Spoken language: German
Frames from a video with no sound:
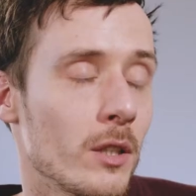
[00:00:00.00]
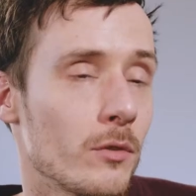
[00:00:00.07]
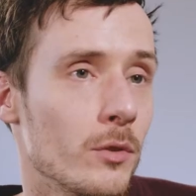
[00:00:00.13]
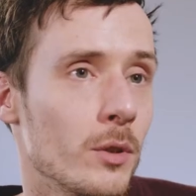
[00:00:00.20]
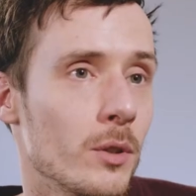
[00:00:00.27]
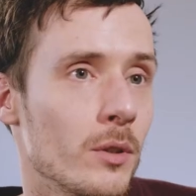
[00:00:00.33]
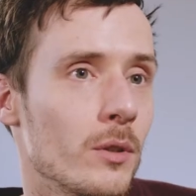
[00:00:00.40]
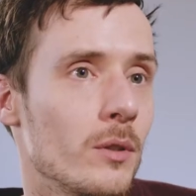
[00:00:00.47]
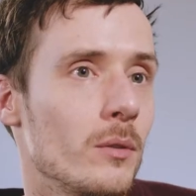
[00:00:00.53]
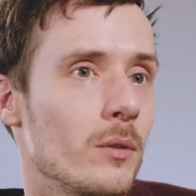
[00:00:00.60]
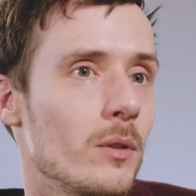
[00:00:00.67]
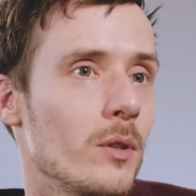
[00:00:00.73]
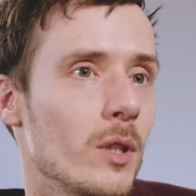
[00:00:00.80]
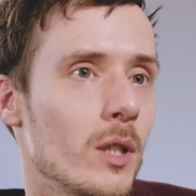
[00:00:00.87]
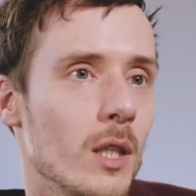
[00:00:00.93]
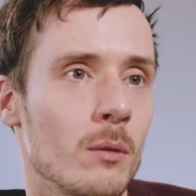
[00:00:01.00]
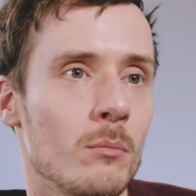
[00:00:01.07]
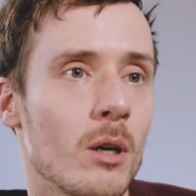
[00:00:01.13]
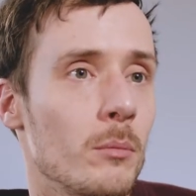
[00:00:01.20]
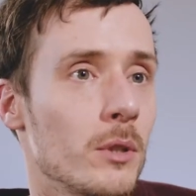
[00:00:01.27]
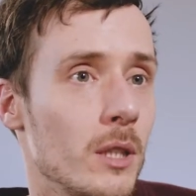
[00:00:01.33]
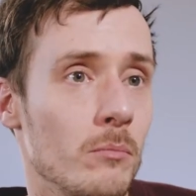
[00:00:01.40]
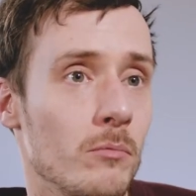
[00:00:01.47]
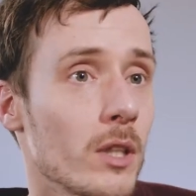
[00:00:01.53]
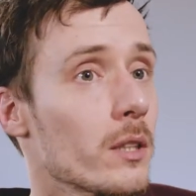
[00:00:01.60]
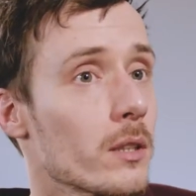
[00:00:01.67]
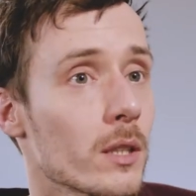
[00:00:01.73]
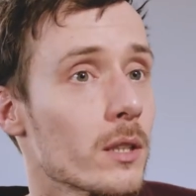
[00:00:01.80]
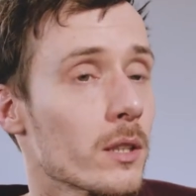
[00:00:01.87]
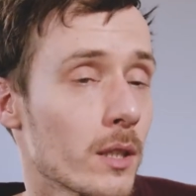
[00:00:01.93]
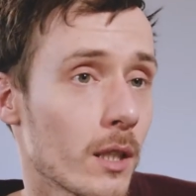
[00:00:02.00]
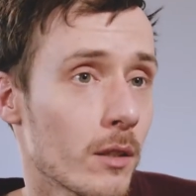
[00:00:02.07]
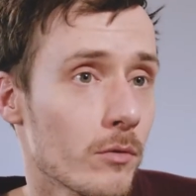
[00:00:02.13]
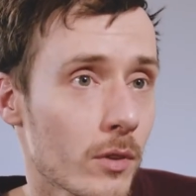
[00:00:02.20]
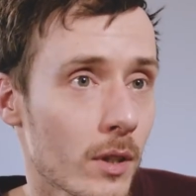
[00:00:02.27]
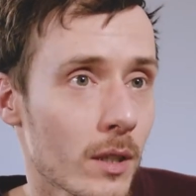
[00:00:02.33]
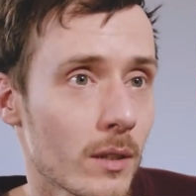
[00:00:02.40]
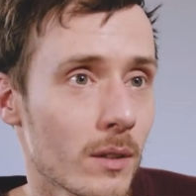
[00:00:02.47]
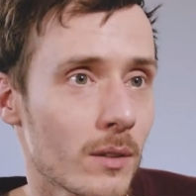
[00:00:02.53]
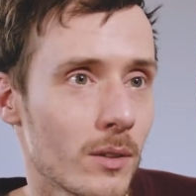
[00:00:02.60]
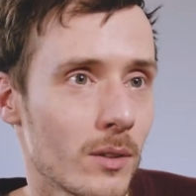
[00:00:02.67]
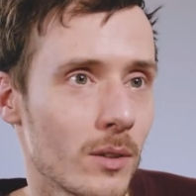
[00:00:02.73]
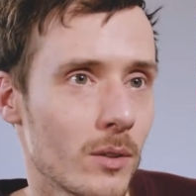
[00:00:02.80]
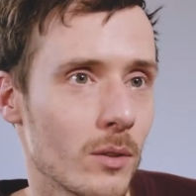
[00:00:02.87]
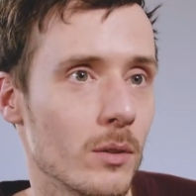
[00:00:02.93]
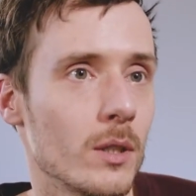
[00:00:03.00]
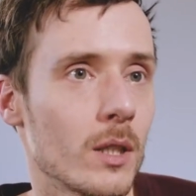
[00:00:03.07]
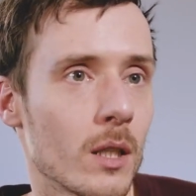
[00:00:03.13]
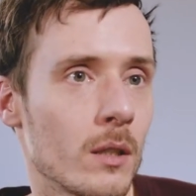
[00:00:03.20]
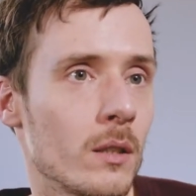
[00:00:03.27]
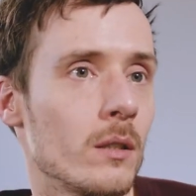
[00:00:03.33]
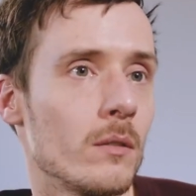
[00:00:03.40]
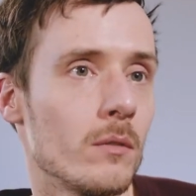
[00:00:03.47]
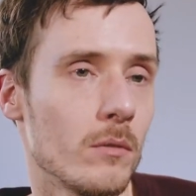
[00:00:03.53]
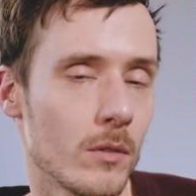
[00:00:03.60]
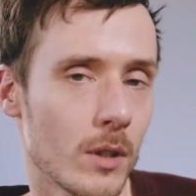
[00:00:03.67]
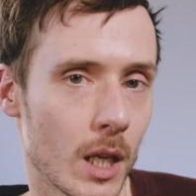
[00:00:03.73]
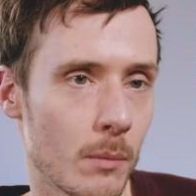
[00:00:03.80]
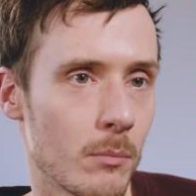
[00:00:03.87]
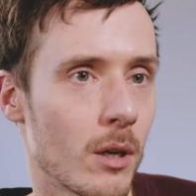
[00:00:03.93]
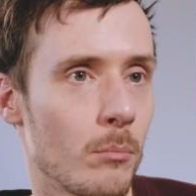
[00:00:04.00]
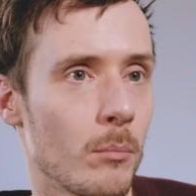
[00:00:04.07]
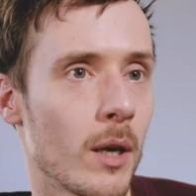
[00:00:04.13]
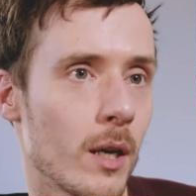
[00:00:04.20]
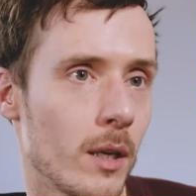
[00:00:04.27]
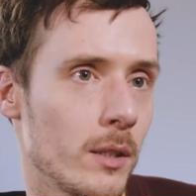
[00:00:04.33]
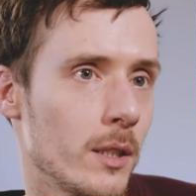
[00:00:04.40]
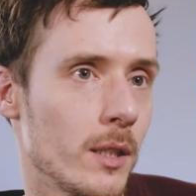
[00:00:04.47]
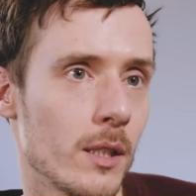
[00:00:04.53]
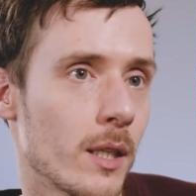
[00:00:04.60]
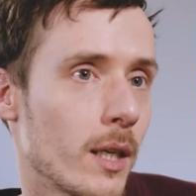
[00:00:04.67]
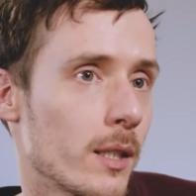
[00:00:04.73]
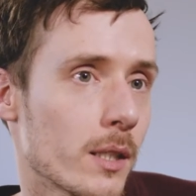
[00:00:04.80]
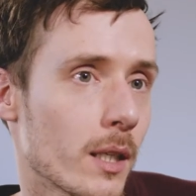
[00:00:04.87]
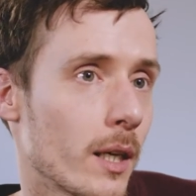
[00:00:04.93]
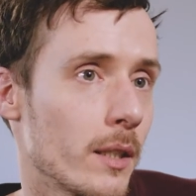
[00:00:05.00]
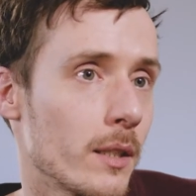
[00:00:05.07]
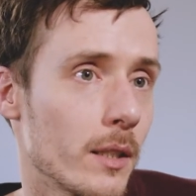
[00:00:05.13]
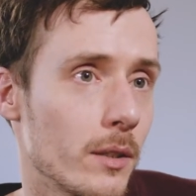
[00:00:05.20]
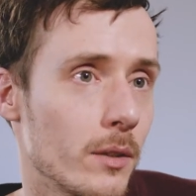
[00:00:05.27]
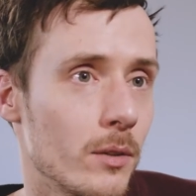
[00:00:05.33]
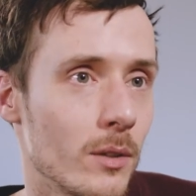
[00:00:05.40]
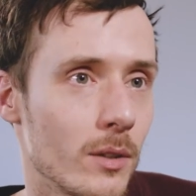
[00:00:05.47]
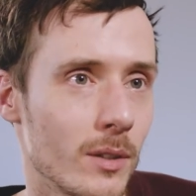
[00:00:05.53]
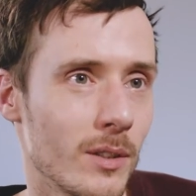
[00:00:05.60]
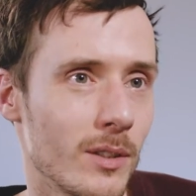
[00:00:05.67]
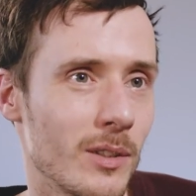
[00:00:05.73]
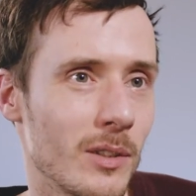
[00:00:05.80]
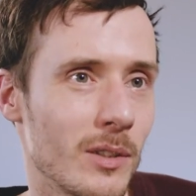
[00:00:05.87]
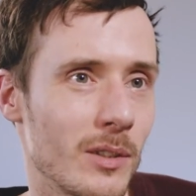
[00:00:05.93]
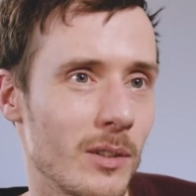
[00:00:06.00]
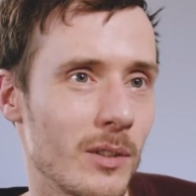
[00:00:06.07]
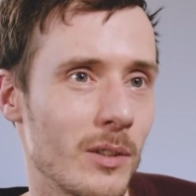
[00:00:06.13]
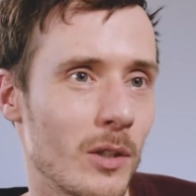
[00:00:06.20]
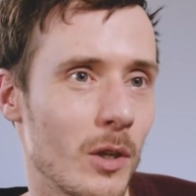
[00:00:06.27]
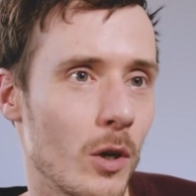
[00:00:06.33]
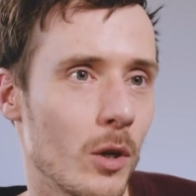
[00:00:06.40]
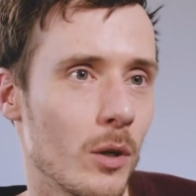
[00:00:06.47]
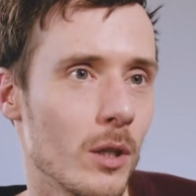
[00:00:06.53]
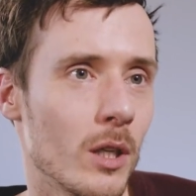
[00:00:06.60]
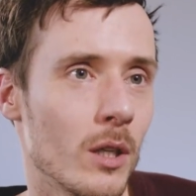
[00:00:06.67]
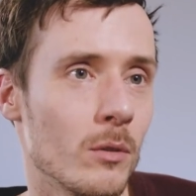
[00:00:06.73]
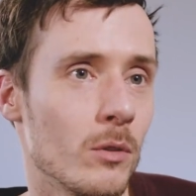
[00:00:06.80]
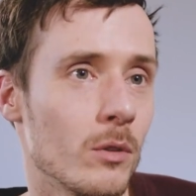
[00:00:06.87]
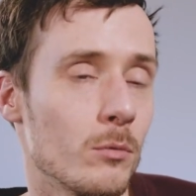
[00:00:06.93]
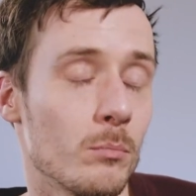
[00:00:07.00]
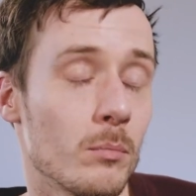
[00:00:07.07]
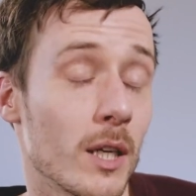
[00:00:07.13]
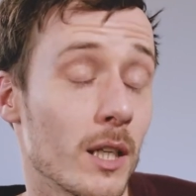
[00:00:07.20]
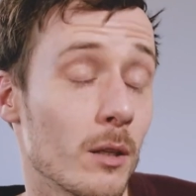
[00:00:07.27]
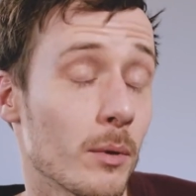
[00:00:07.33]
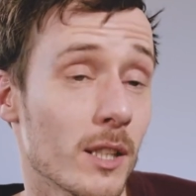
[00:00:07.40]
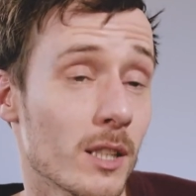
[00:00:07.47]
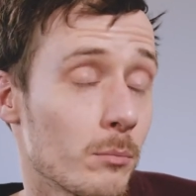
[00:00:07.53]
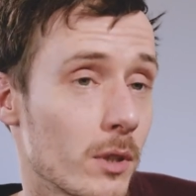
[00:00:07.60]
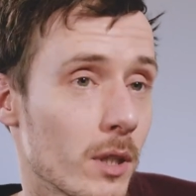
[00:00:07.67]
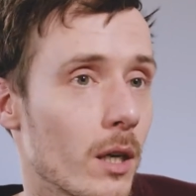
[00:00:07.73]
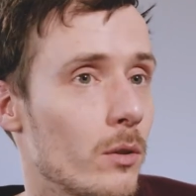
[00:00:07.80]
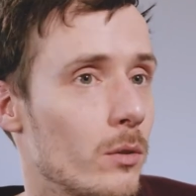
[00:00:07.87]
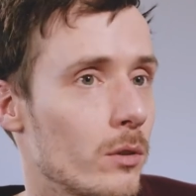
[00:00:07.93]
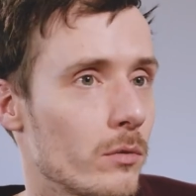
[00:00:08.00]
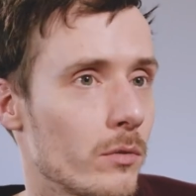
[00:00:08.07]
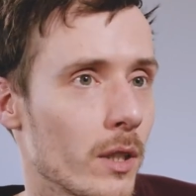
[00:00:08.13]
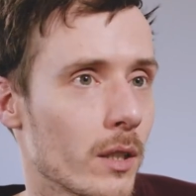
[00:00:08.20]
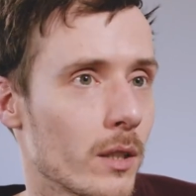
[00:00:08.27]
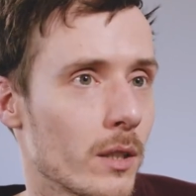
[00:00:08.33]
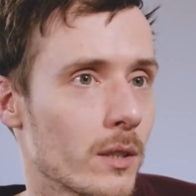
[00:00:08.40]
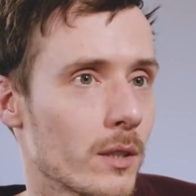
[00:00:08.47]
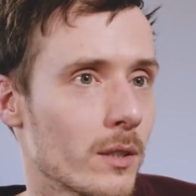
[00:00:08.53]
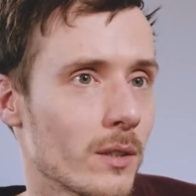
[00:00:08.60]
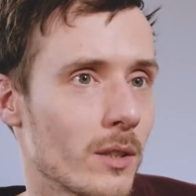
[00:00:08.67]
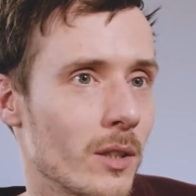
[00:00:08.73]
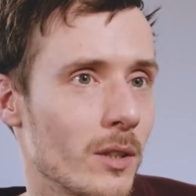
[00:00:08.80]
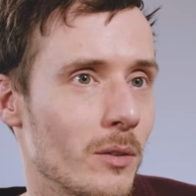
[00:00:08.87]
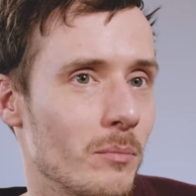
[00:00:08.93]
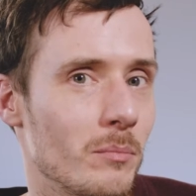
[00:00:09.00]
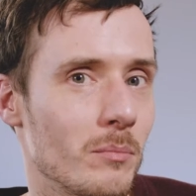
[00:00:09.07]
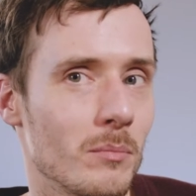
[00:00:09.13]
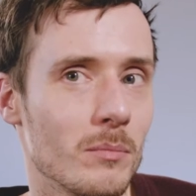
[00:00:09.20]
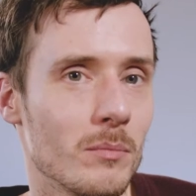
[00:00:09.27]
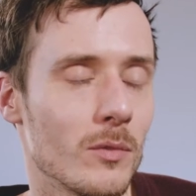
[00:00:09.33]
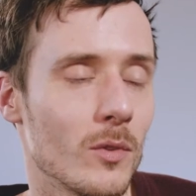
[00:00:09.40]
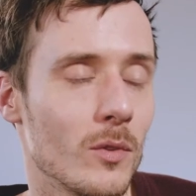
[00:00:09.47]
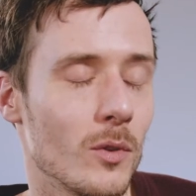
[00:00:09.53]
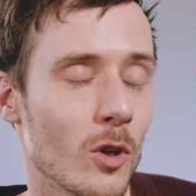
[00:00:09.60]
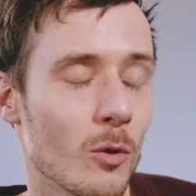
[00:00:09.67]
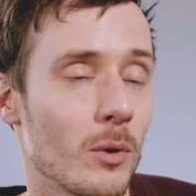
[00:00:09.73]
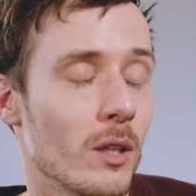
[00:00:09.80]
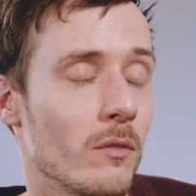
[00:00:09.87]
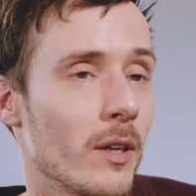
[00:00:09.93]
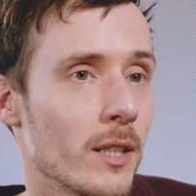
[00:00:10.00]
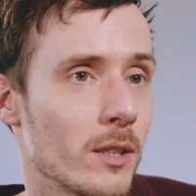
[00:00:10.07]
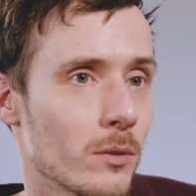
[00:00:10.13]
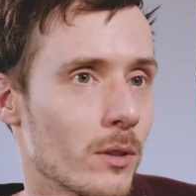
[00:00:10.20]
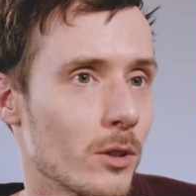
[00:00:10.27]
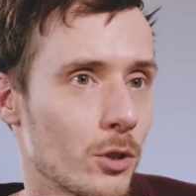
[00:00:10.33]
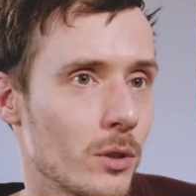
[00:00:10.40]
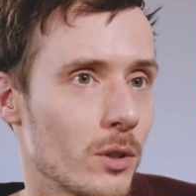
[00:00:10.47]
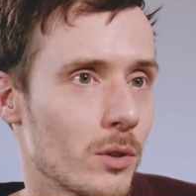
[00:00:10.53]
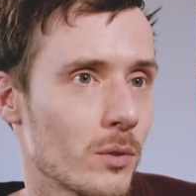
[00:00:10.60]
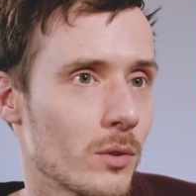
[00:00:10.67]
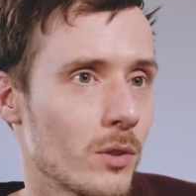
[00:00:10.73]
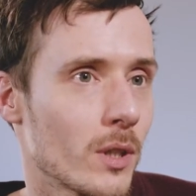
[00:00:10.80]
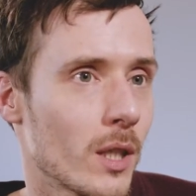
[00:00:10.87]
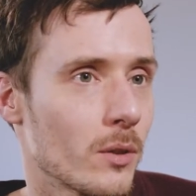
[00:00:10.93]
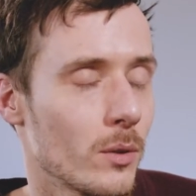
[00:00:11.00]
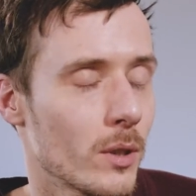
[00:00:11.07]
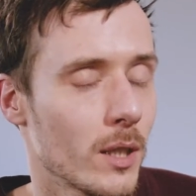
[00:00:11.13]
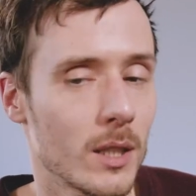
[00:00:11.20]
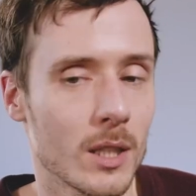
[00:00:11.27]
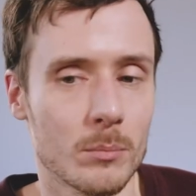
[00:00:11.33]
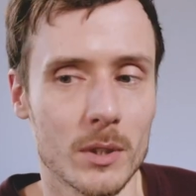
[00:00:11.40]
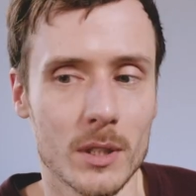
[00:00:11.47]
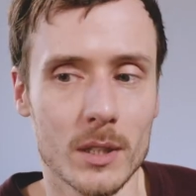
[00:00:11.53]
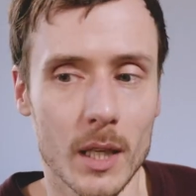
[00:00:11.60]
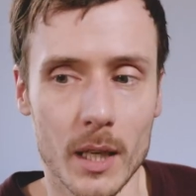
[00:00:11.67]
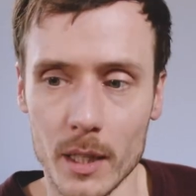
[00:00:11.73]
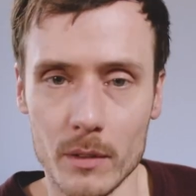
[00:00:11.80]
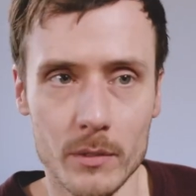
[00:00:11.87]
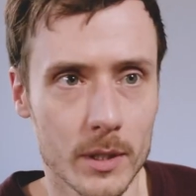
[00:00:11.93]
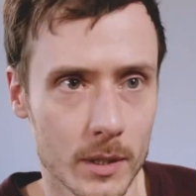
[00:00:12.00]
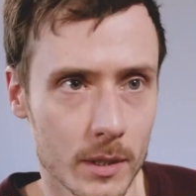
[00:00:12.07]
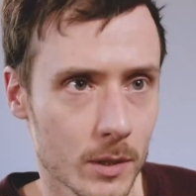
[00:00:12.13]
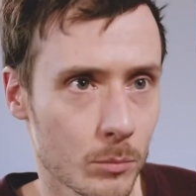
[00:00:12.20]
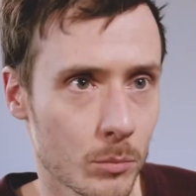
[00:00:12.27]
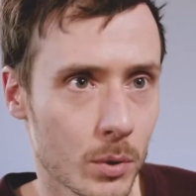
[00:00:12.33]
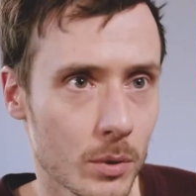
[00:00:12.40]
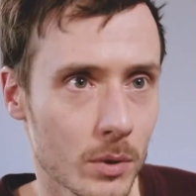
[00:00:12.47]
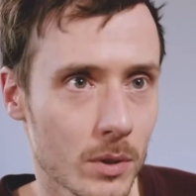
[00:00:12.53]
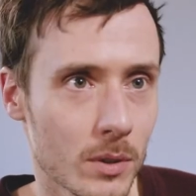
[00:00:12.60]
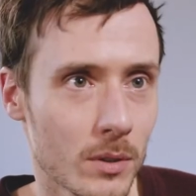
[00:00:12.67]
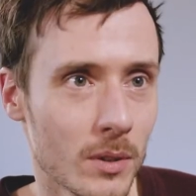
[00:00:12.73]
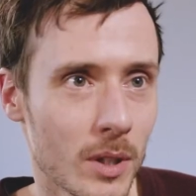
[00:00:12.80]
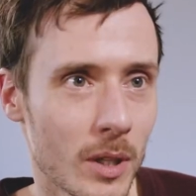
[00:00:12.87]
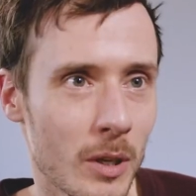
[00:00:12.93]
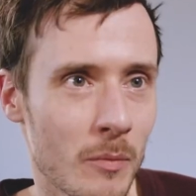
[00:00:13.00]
Ich würde immer mit dem Wichtigsten anfangen und dann immer mehr in die Details reingehen. Und bei einer Pressemitteilung wäre das ähm, nochmal eine weitere Unterstützung zu sagen, okay, ich habe die drei wichtigsten Punkte,